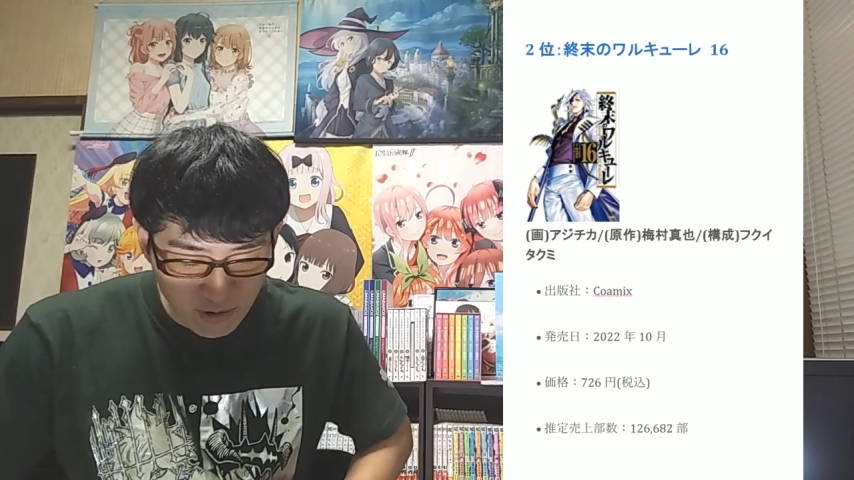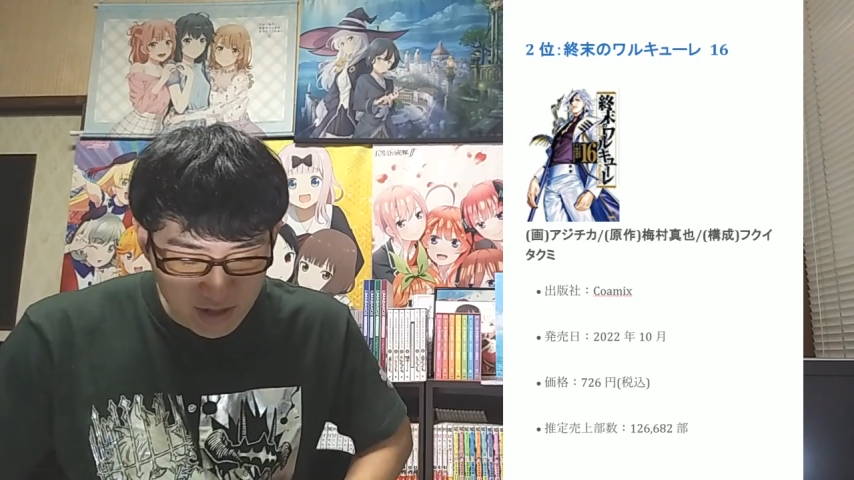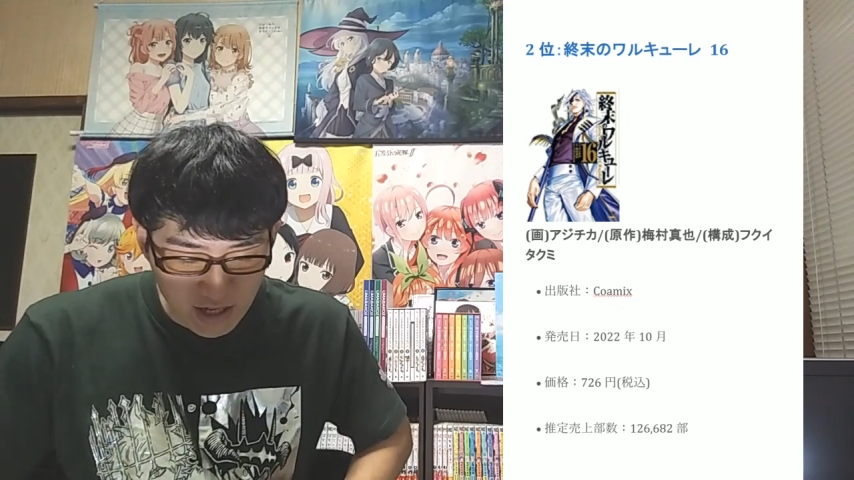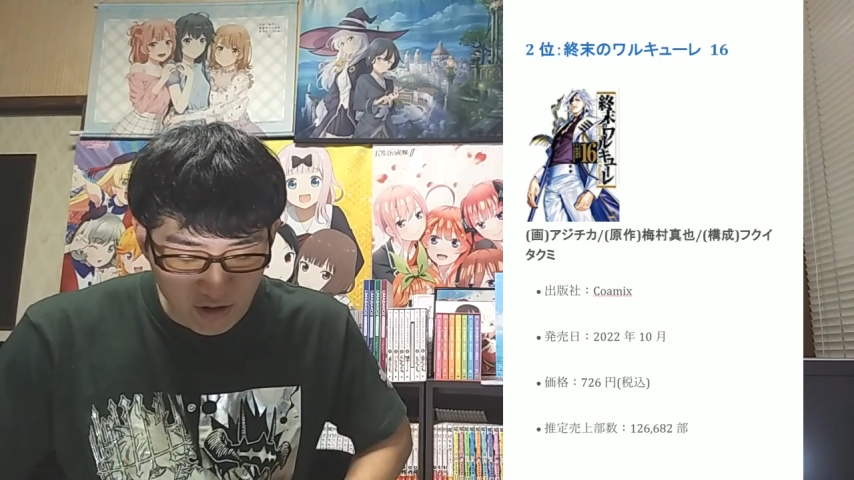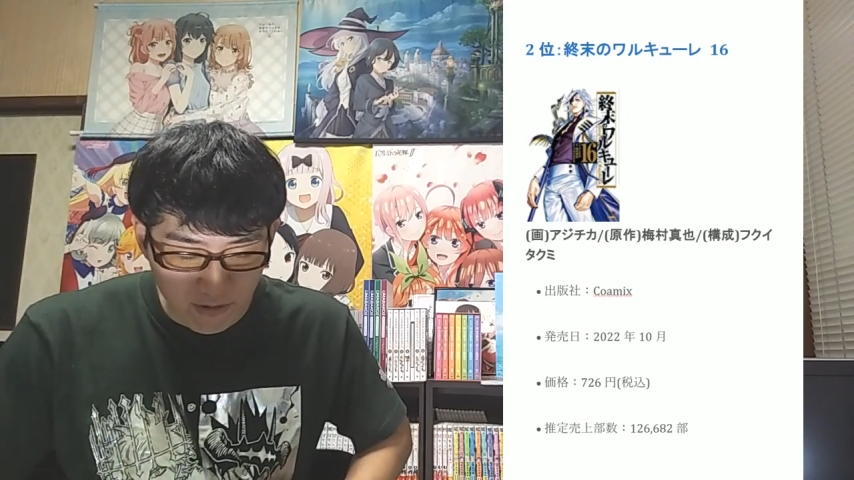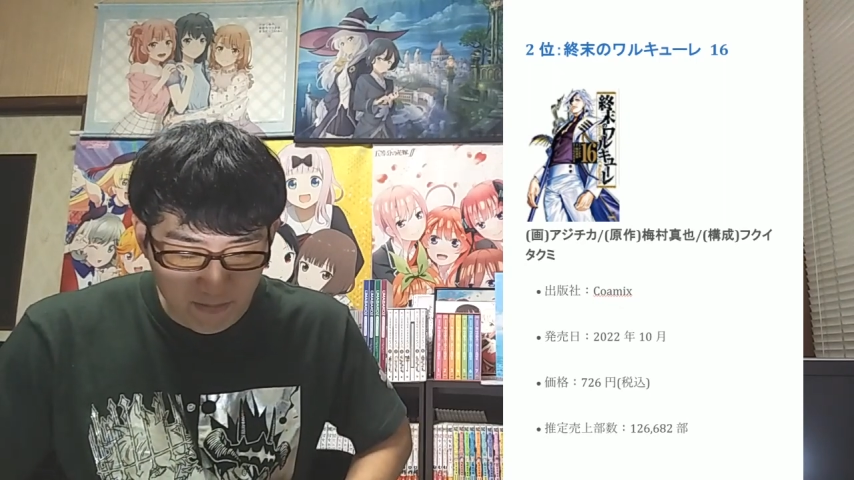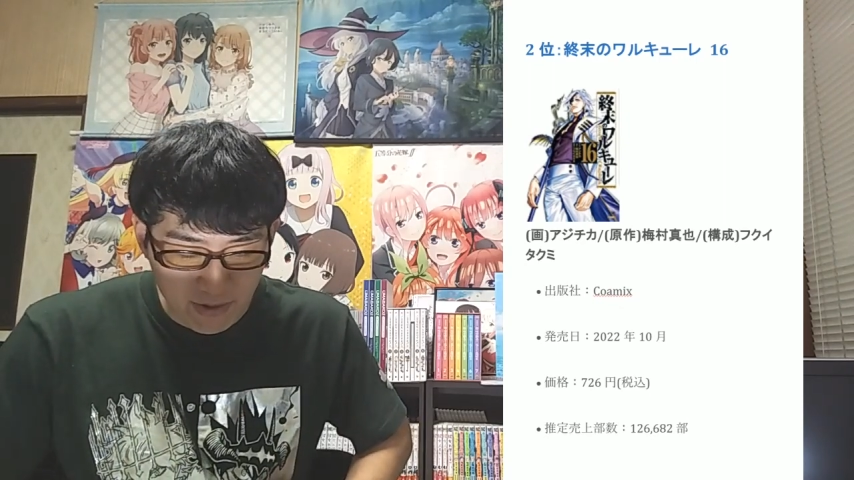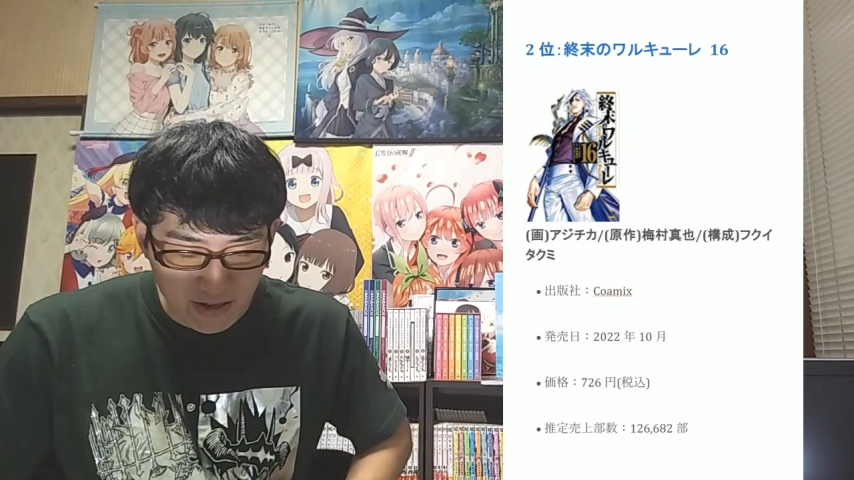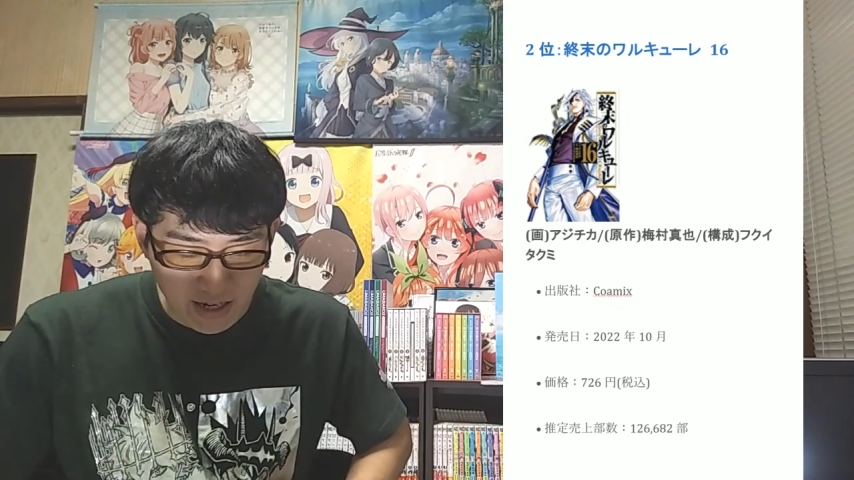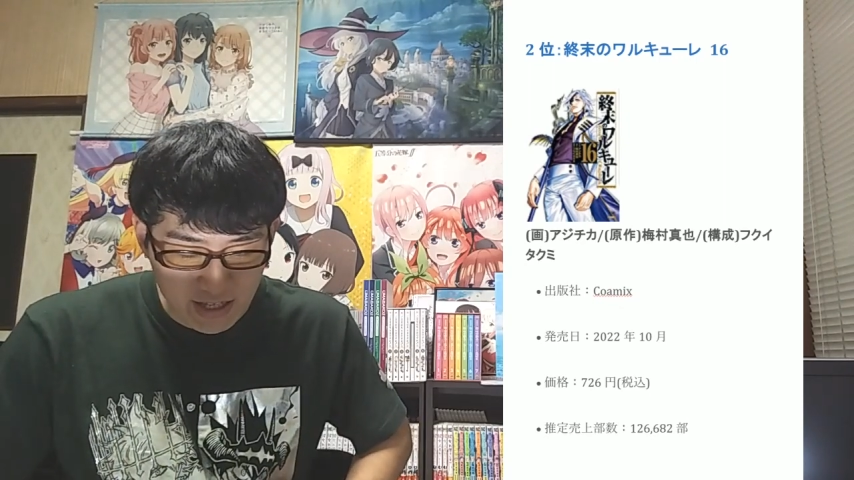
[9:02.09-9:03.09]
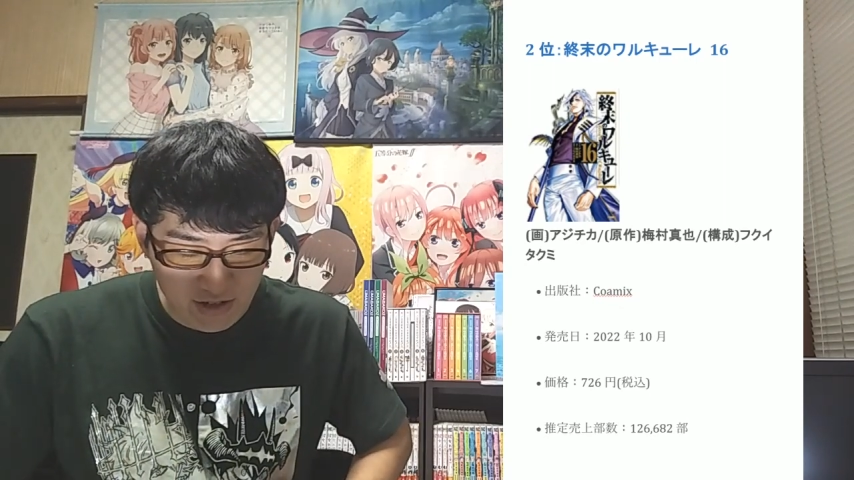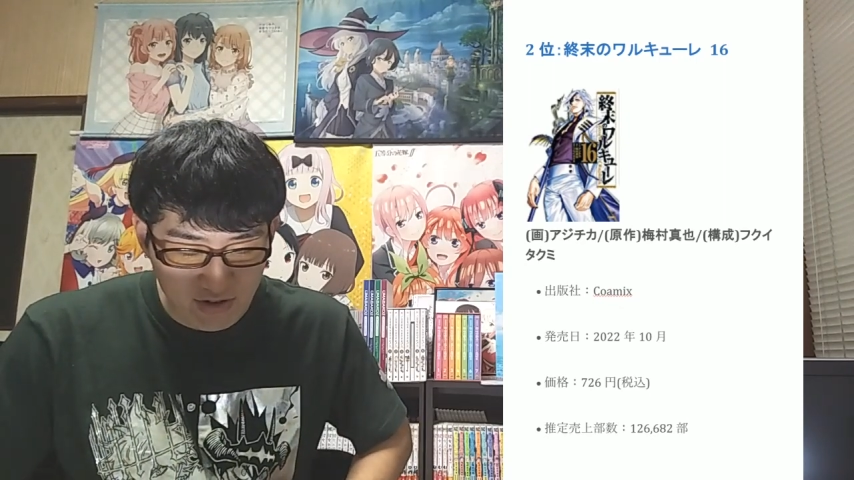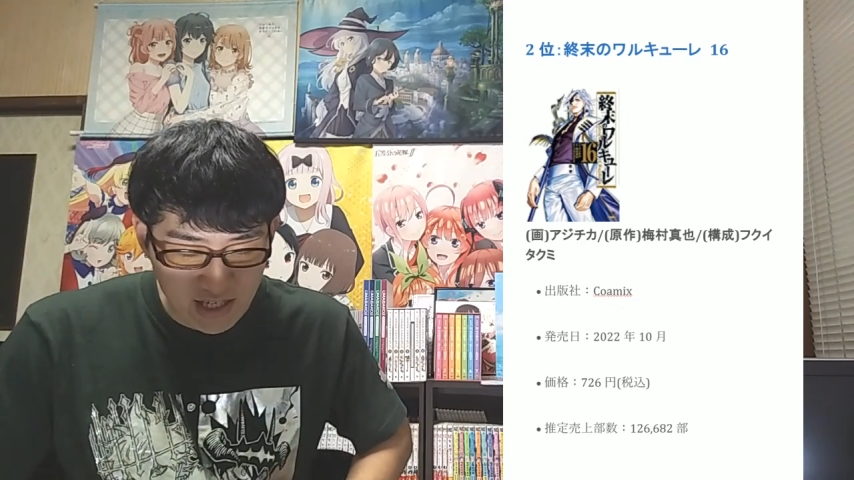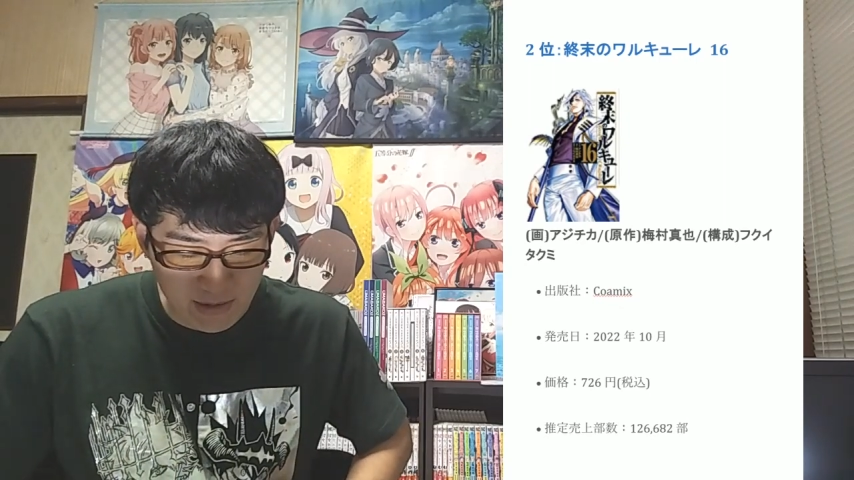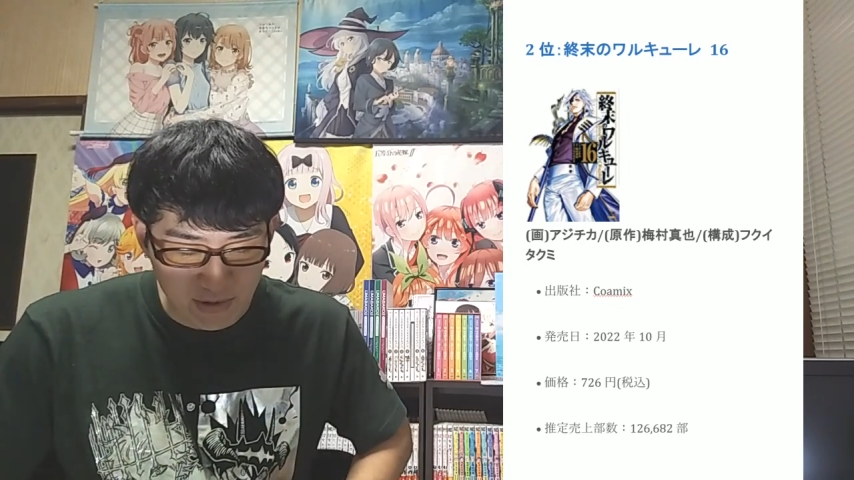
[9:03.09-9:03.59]

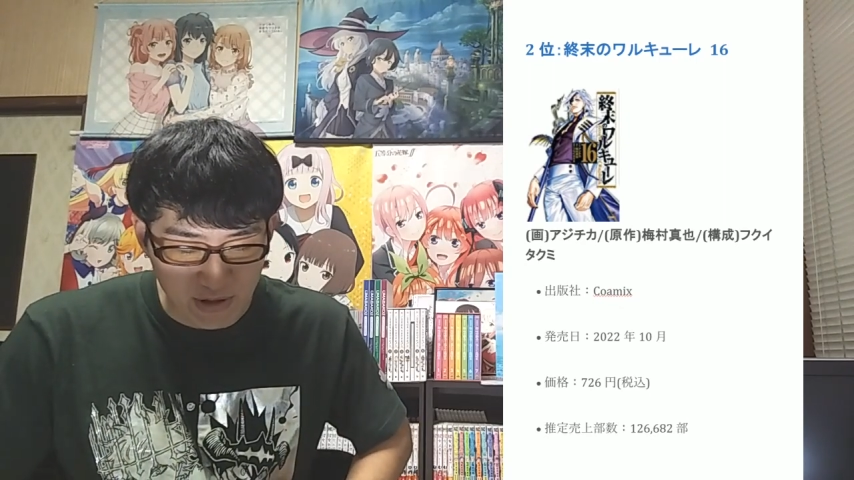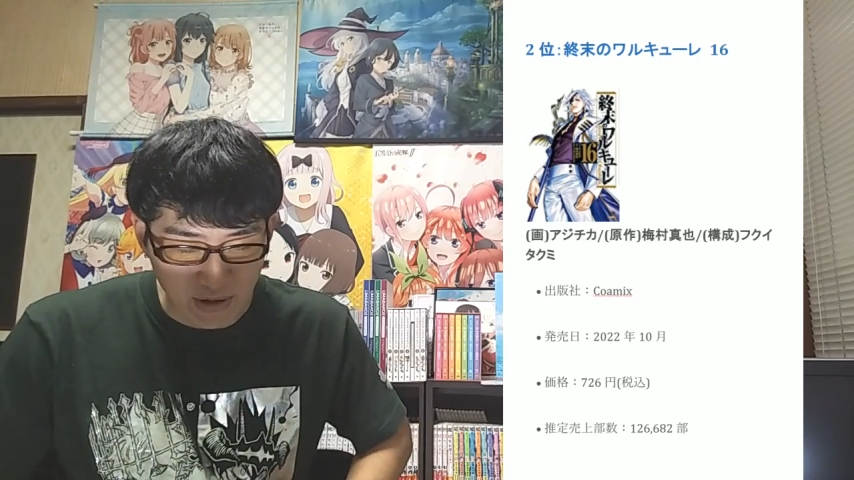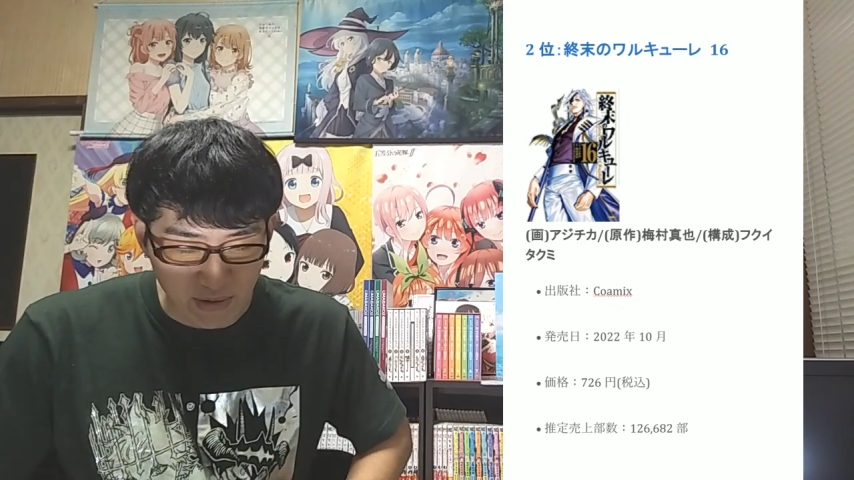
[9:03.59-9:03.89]
6682部とい